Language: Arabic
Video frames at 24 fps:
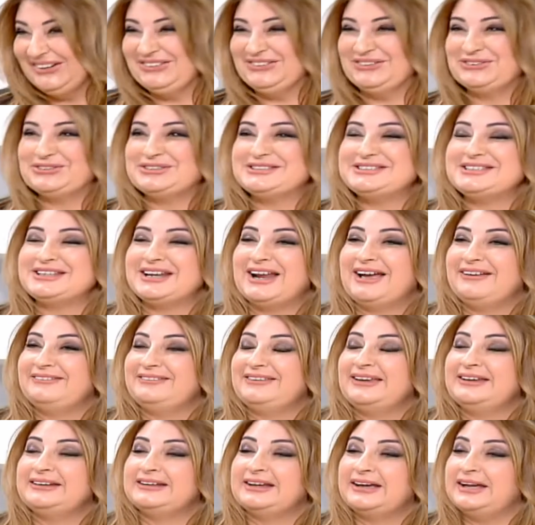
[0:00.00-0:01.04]
انه كثير
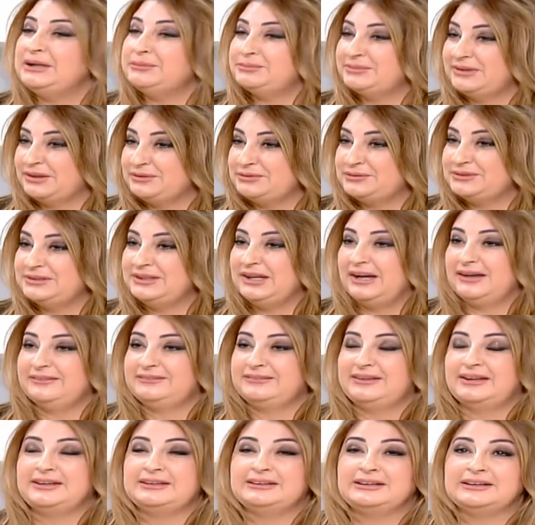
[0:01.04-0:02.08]
حطينا قلبنا فيه
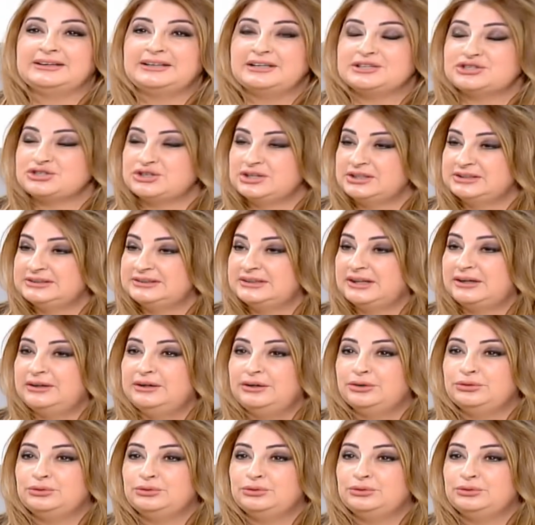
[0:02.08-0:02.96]
حطينا كل جهدنا